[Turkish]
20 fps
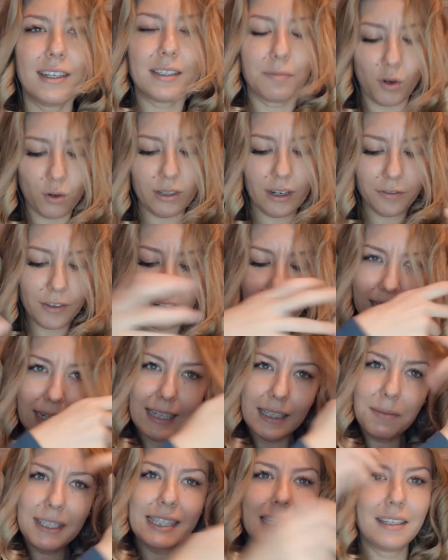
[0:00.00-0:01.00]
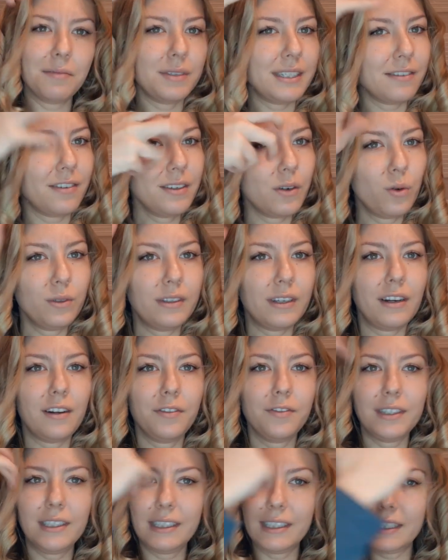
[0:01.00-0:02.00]
Şimdi ön taraflarla ilgili eklemek istediğim bir şey var. Ön
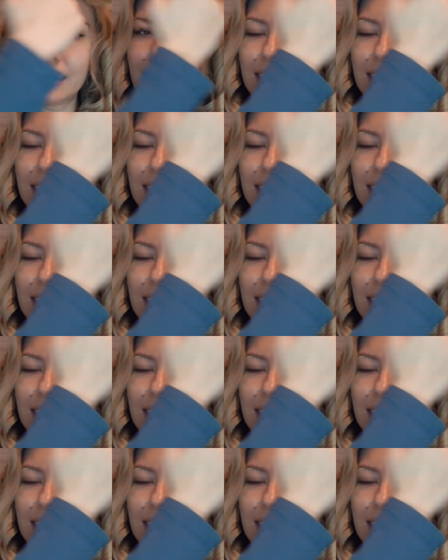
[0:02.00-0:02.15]
tarafların